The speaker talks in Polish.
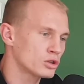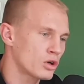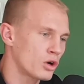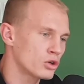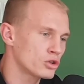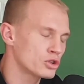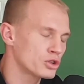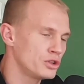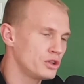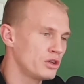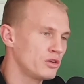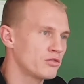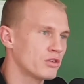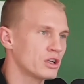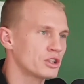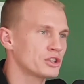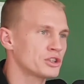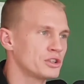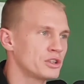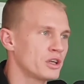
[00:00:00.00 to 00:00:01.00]
skoczni mhm.
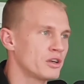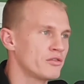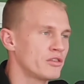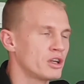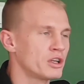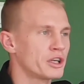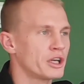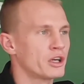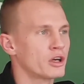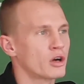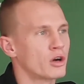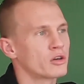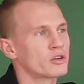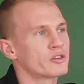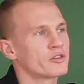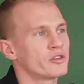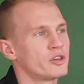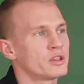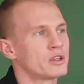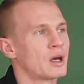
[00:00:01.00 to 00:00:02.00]
właśnie, mhm. Wielki
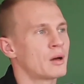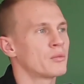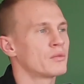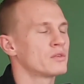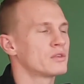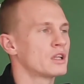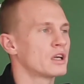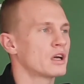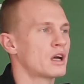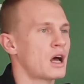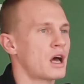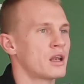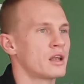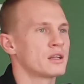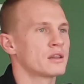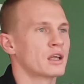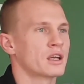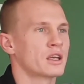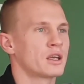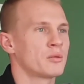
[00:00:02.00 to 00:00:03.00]
Krokwi, tam te
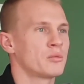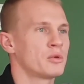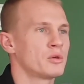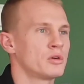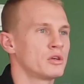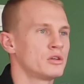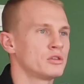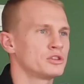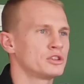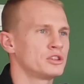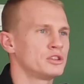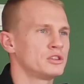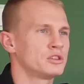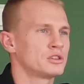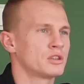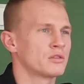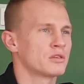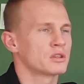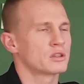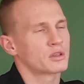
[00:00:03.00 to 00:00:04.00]
hale takie były
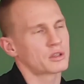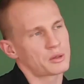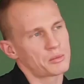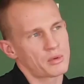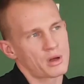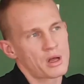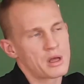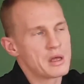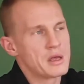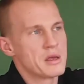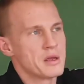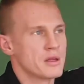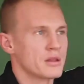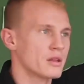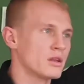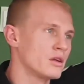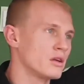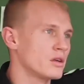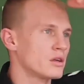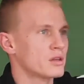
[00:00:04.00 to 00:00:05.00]
gąsienicowe, to chyba
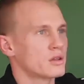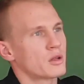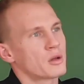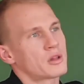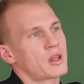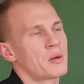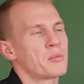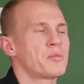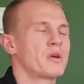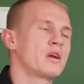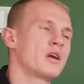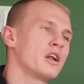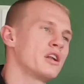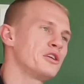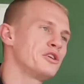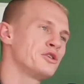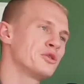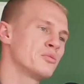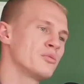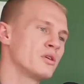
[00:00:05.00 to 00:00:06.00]
y, to tam
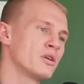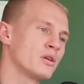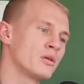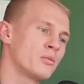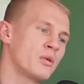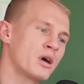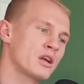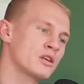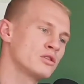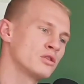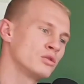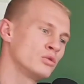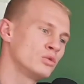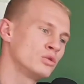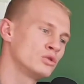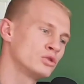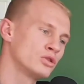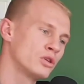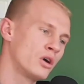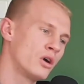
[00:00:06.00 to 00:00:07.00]
biegaliśmy bardzo
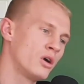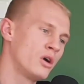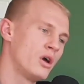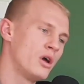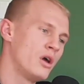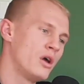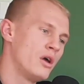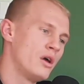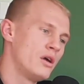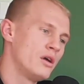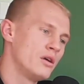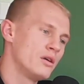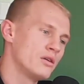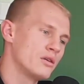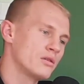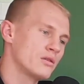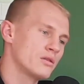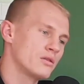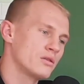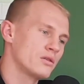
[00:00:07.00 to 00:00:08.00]
dużo.
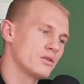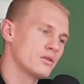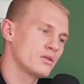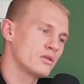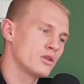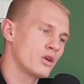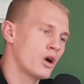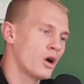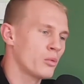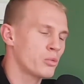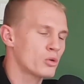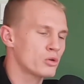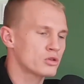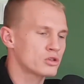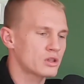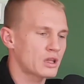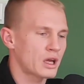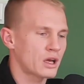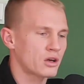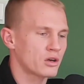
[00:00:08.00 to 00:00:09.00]
No
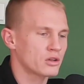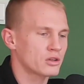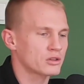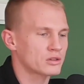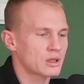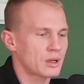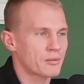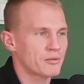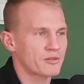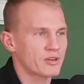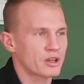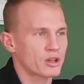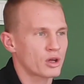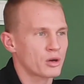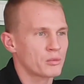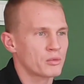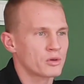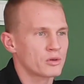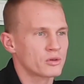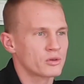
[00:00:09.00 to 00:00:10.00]
oprócz tego, no tam
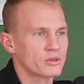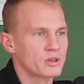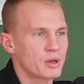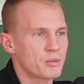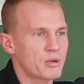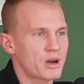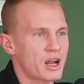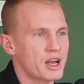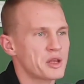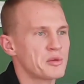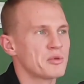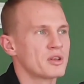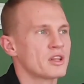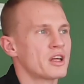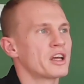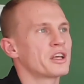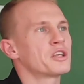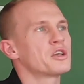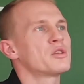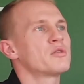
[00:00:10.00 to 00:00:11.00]
wiadomo, nie brali mnie
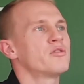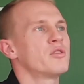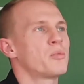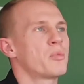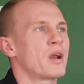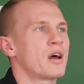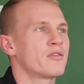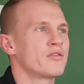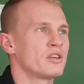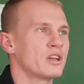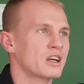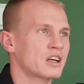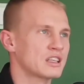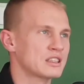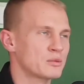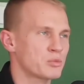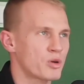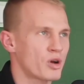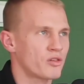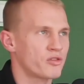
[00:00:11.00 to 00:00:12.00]
na jakieś wyprawy na
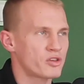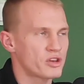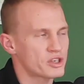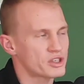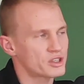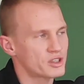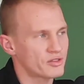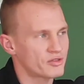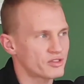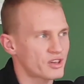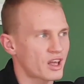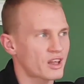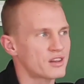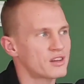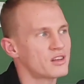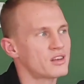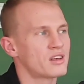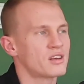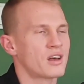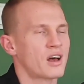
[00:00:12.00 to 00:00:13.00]
Kasprowy jeszcze
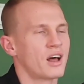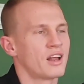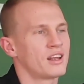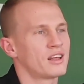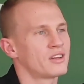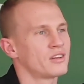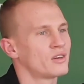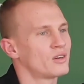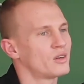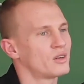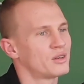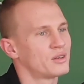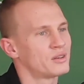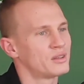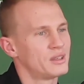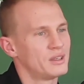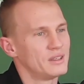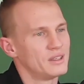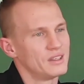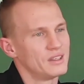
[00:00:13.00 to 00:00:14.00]
wtedy, ale no